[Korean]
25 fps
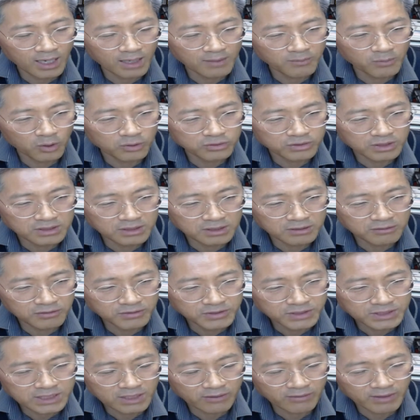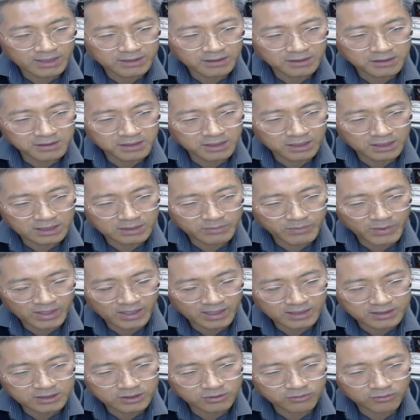모든 권세와 능력을
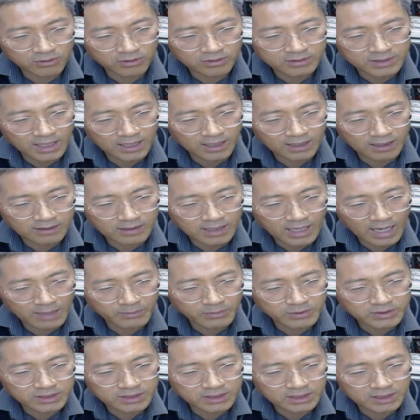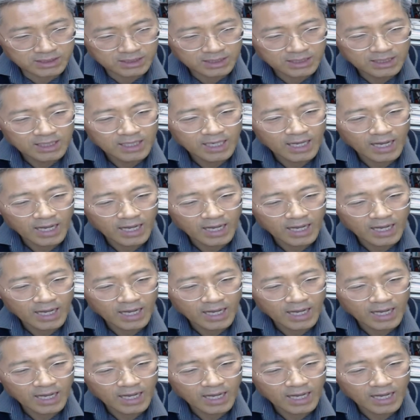멸하시고 나라를 아버지